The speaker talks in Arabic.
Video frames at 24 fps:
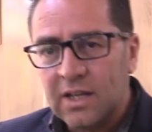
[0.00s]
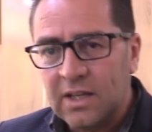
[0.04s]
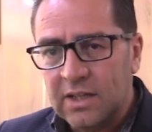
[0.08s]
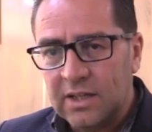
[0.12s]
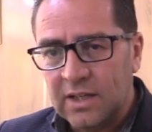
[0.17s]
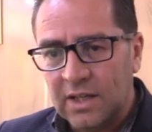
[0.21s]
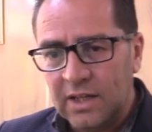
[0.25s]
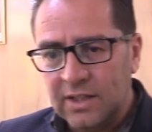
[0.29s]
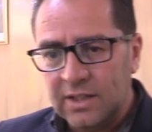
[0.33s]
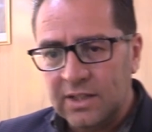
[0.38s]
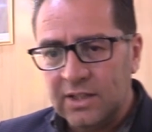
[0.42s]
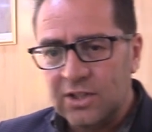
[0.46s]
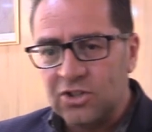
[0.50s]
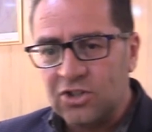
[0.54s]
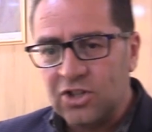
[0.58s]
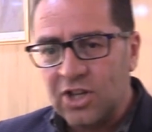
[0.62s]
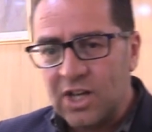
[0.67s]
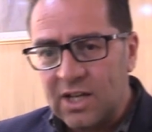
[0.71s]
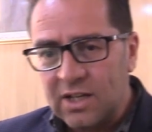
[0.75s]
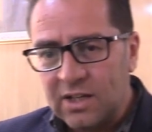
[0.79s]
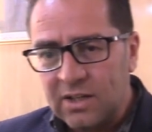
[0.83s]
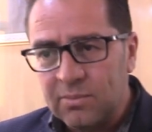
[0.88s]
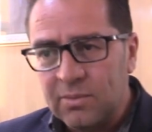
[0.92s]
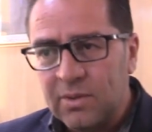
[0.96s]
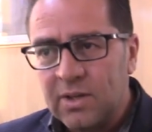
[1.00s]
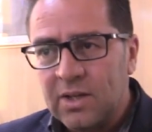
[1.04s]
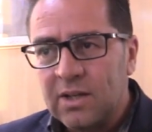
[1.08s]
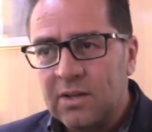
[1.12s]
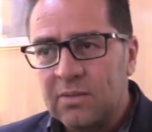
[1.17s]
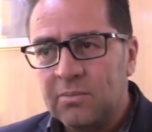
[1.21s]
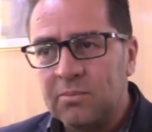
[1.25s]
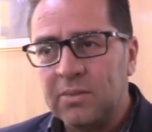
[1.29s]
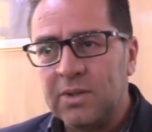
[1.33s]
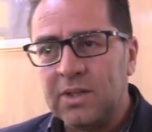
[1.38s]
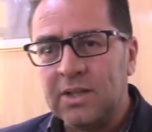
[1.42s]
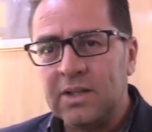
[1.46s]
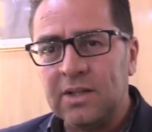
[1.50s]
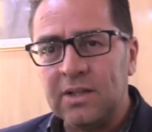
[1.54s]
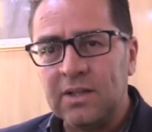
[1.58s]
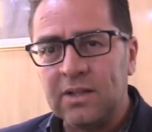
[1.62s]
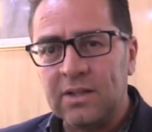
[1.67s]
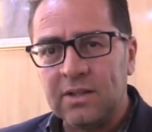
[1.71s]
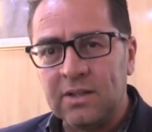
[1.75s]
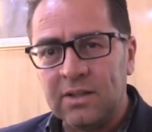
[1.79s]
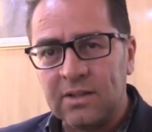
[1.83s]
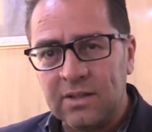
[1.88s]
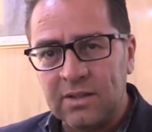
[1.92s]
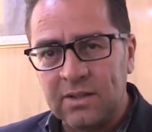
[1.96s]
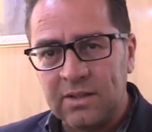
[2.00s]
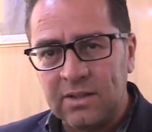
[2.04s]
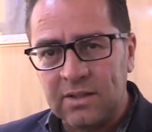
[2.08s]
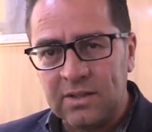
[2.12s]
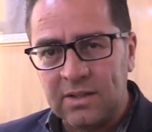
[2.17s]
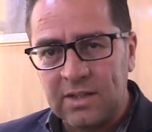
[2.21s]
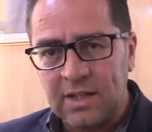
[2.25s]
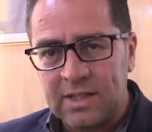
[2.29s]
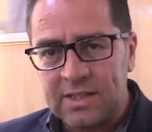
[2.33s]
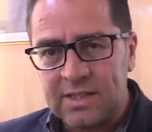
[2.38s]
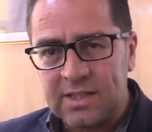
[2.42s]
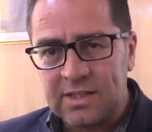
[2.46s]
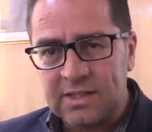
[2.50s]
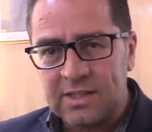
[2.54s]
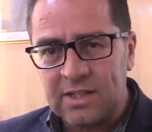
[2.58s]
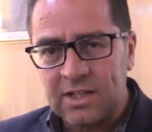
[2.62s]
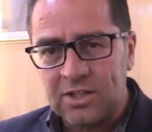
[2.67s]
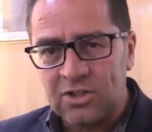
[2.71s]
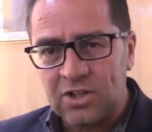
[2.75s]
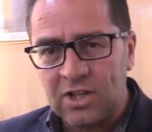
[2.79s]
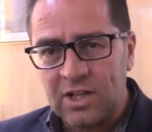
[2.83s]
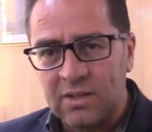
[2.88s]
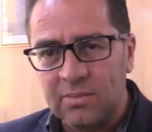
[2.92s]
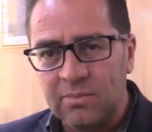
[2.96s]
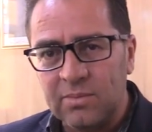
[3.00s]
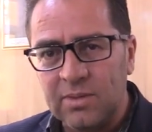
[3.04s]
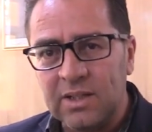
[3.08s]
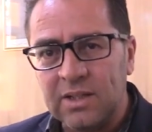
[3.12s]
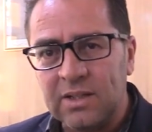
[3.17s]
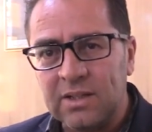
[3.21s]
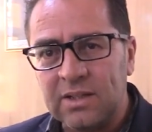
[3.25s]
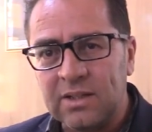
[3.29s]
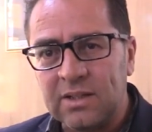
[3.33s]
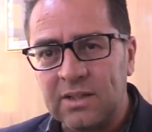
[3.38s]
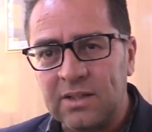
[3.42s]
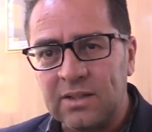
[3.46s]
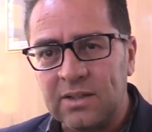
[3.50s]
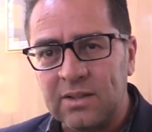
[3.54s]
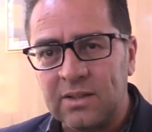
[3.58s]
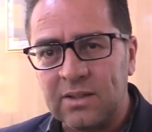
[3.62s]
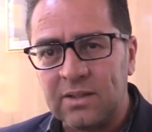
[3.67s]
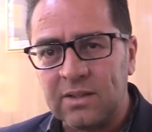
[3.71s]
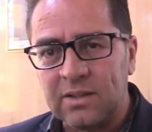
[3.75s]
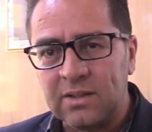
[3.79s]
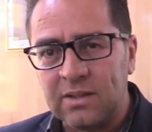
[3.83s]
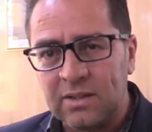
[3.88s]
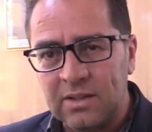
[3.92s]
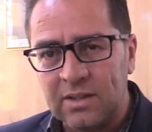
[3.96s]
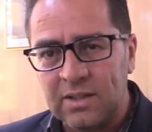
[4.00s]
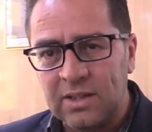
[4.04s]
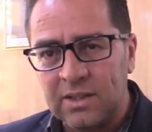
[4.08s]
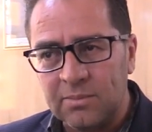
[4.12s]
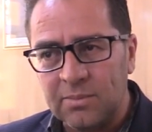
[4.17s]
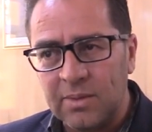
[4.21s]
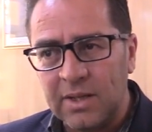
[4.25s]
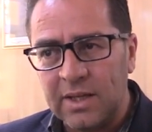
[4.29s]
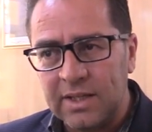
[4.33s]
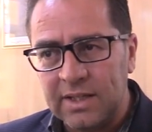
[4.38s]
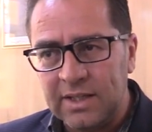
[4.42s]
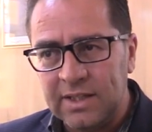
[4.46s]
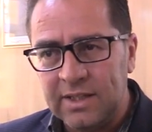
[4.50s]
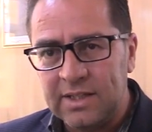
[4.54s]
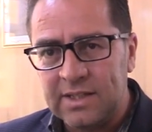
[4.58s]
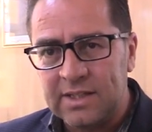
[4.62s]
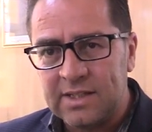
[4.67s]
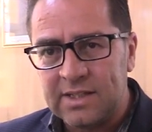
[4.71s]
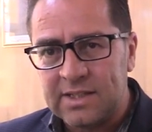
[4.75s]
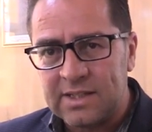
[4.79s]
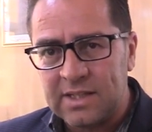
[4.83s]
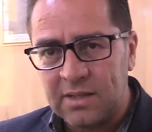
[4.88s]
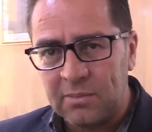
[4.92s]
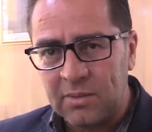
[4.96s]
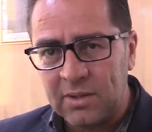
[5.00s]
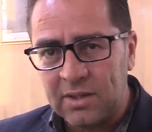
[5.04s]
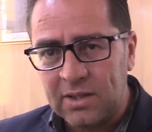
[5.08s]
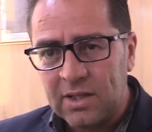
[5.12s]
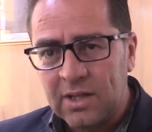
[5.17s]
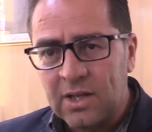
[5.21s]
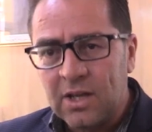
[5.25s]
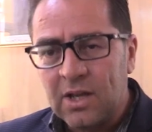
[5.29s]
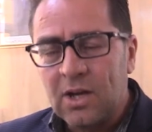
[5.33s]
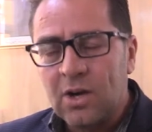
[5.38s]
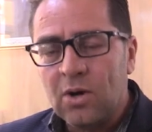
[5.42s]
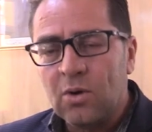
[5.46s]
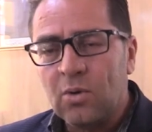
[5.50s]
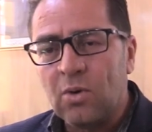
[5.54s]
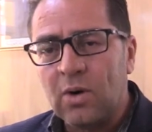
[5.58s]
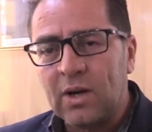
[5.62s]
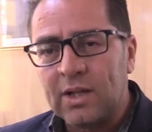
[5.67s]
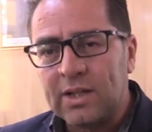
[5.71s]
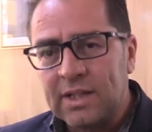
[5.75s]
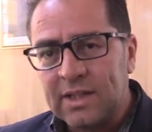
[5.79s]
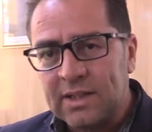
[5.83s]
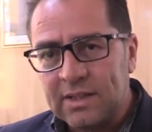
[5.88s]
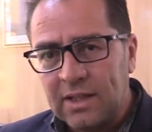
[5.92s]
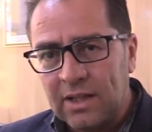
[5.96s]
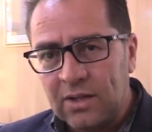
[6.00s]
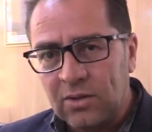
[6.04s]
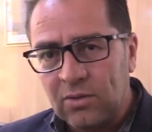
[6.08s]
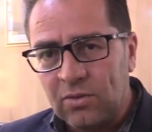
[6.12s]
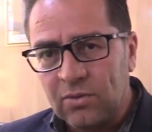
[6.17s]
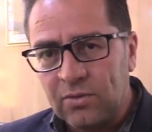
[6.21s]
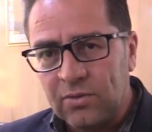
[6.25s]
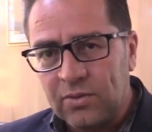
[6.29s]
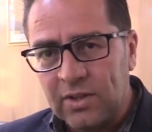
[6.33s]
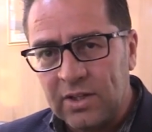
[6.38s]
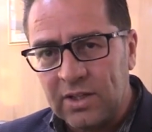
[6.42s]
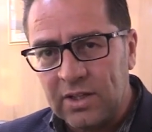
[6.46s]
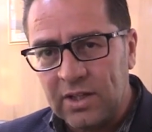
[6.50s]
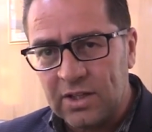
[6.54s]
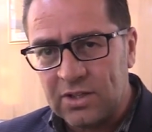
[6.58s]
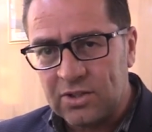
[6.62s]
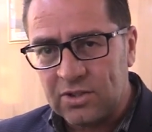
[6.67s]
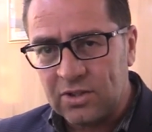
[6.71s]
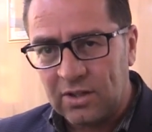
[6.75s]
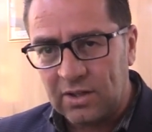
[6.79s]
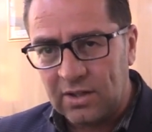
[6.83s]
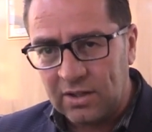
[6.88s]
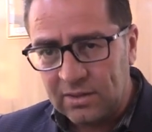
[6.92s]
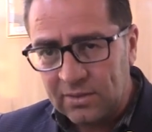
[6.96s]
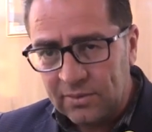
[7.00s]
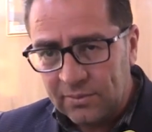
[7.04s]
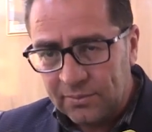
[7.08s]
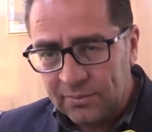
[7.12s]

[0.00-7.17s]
يعني جانب من خصصنا جانب لبائعي السمك وغادي ينطلقوا فيه الاشغال